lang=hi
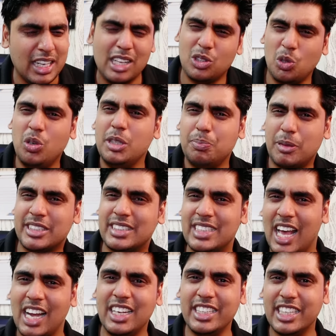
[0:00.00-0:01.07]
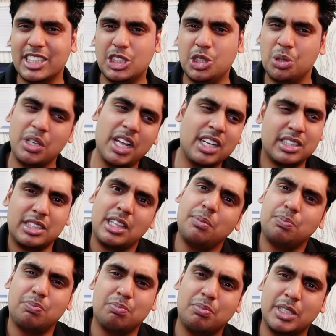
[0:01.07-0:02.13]
या थोड़ी पर्सनैलिटी अच्छी हो जाए ना
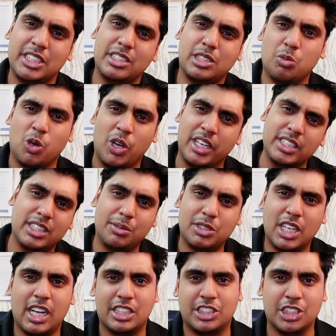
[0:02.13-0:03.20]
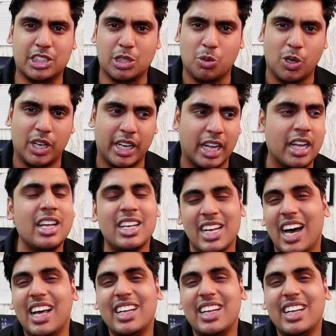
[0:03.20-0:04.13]
तब मज़े से बोलेंगे तब ज़रा अच्छे से बोलेंगे